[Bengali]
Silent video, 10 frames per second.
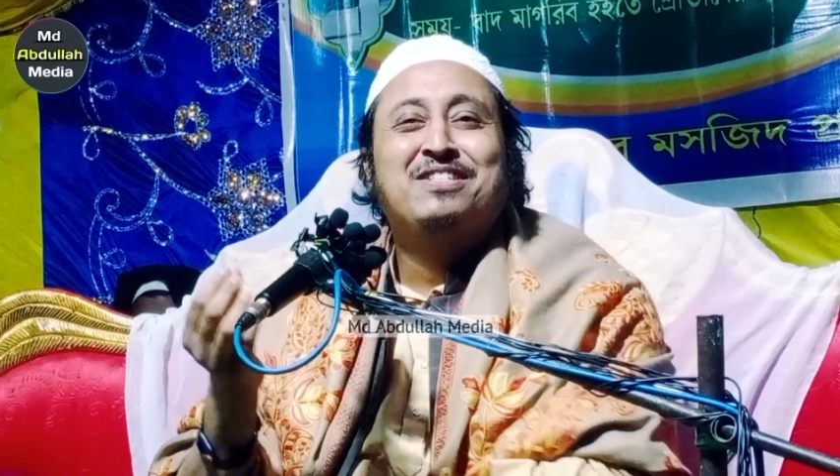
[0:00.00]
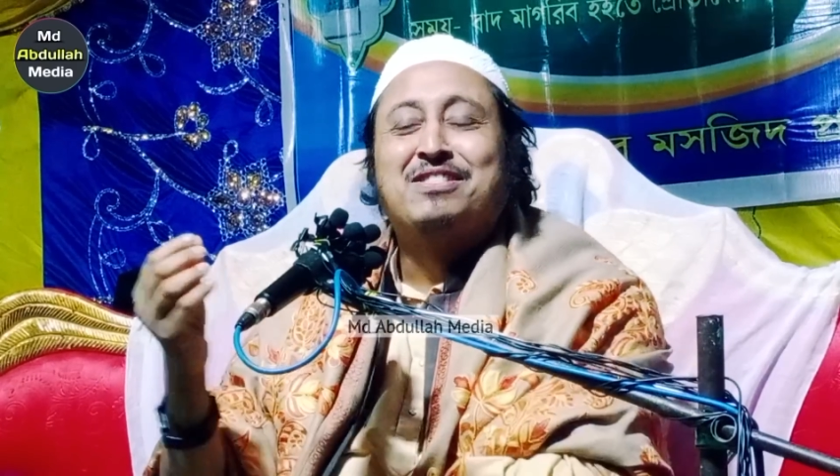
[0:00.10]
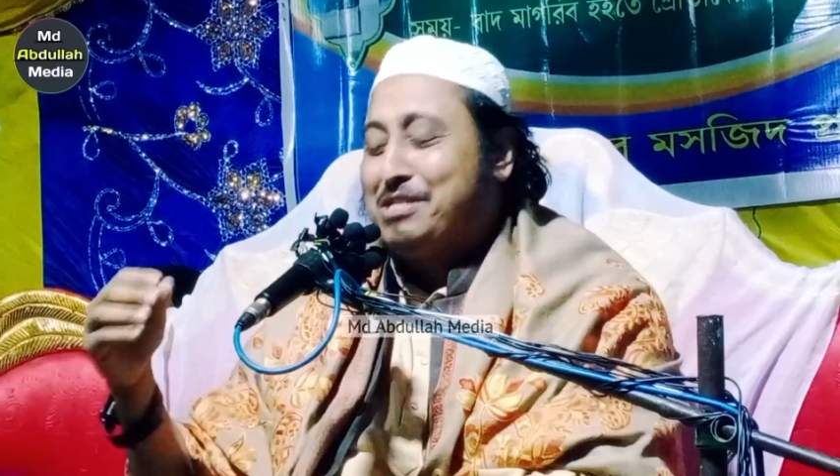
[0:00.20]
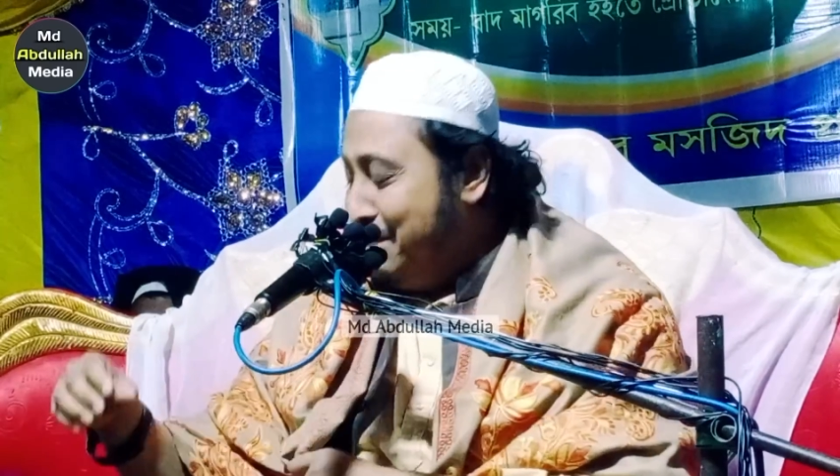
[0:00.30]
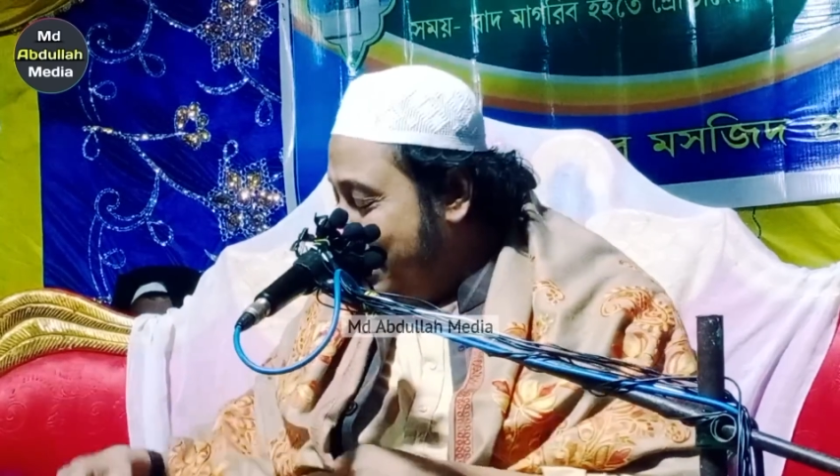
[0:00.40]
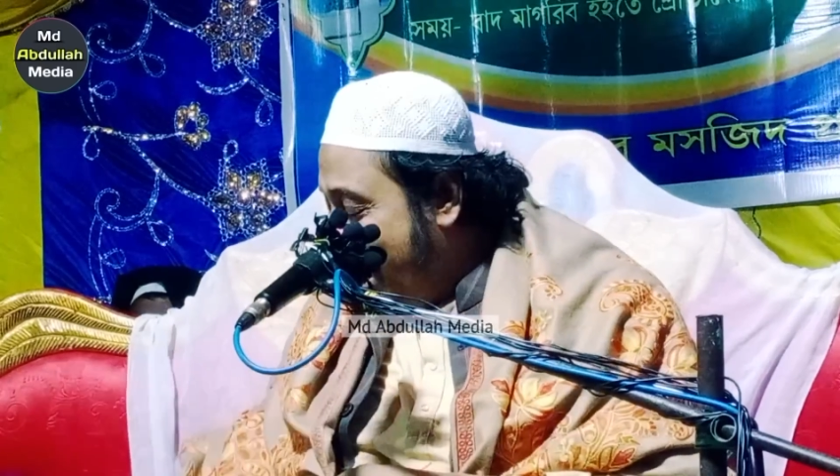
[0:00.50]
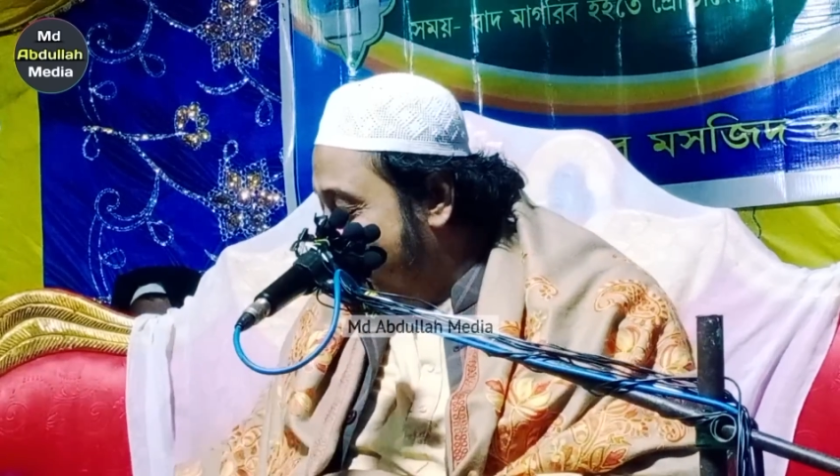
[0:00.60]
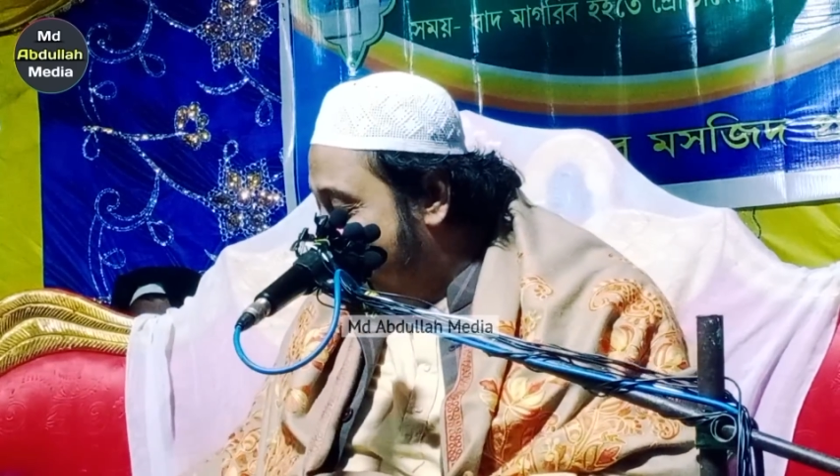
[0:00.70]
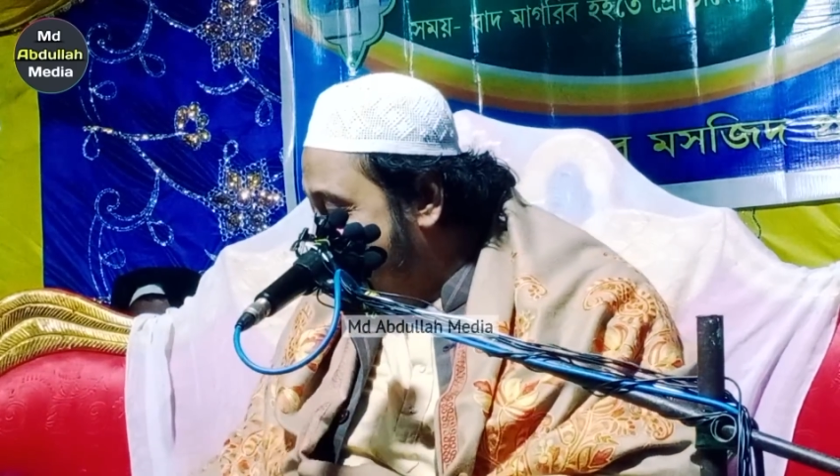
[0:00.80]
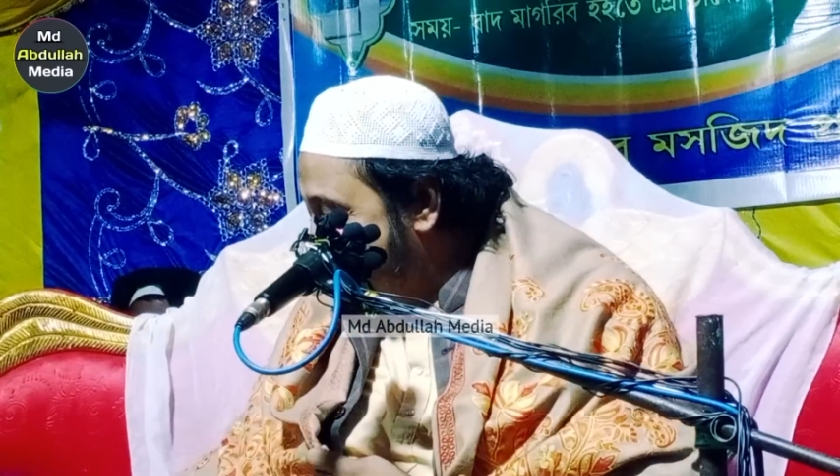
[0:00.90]
তখন খালি
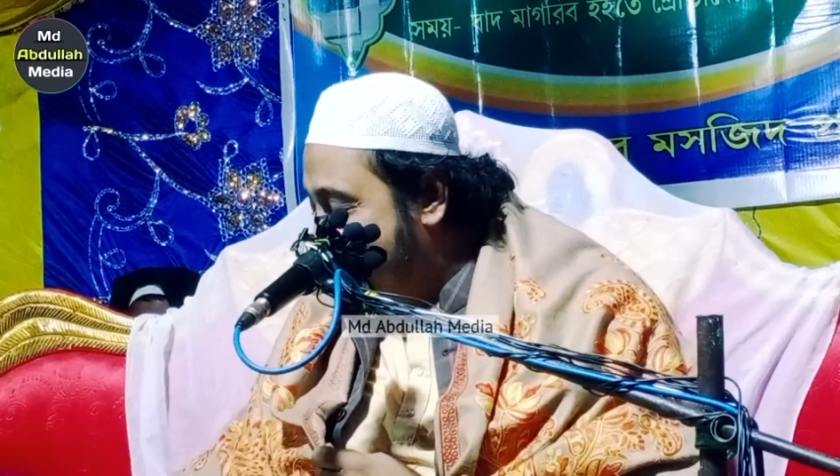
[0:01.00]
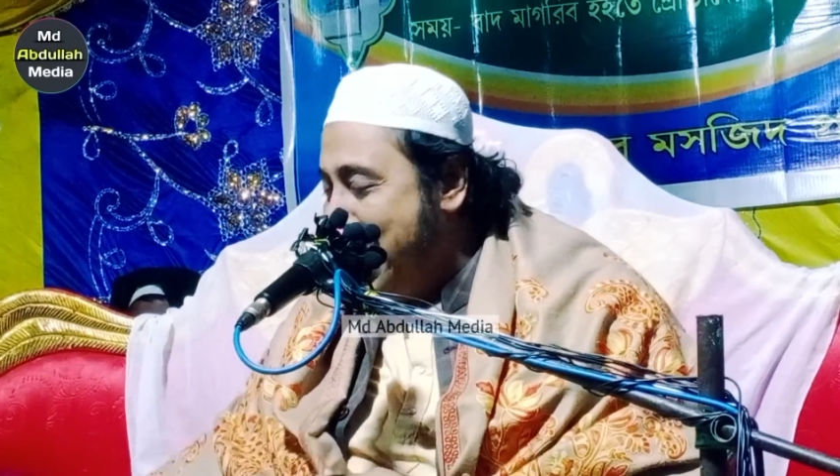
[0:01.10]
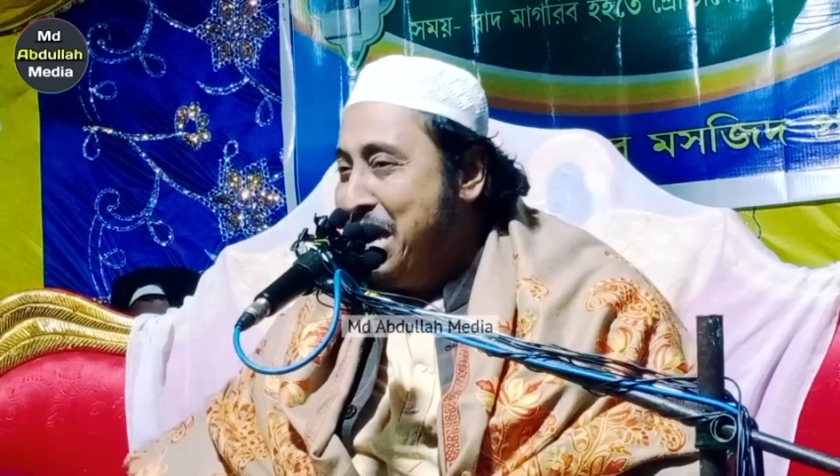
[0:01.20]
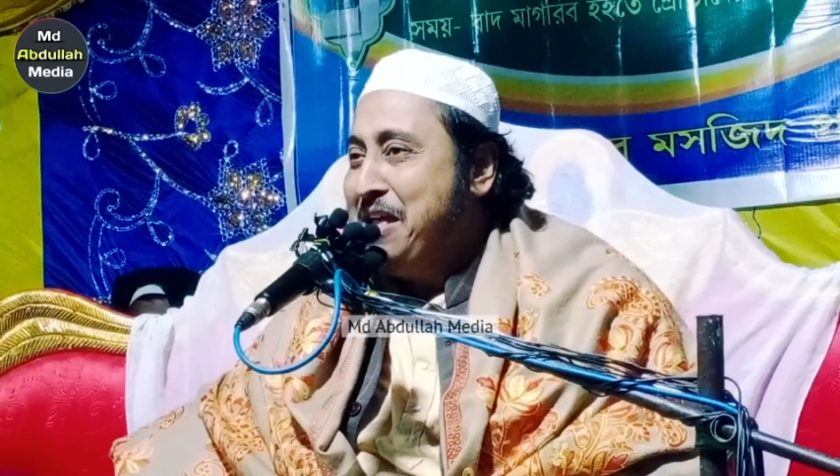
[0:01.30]
বউকে